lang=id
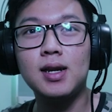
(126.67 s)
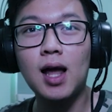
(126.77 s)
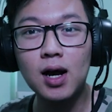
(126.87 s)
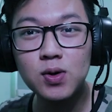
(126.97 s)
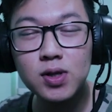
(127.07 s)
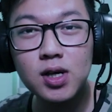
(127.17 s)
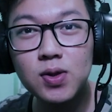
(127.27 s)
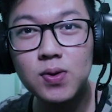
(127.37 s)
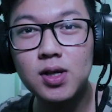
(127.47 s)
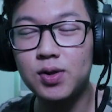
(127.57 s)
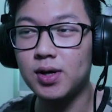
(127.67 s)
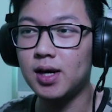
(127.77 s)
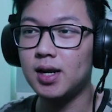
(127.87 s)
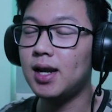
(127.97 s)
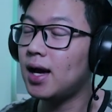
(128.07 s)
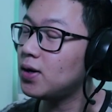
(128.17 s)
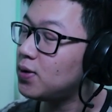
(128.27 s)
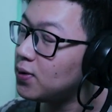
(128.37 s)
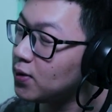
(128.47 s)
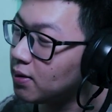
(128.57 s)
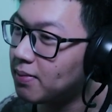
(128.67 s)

ngedangdut gitu gitu kan dangdut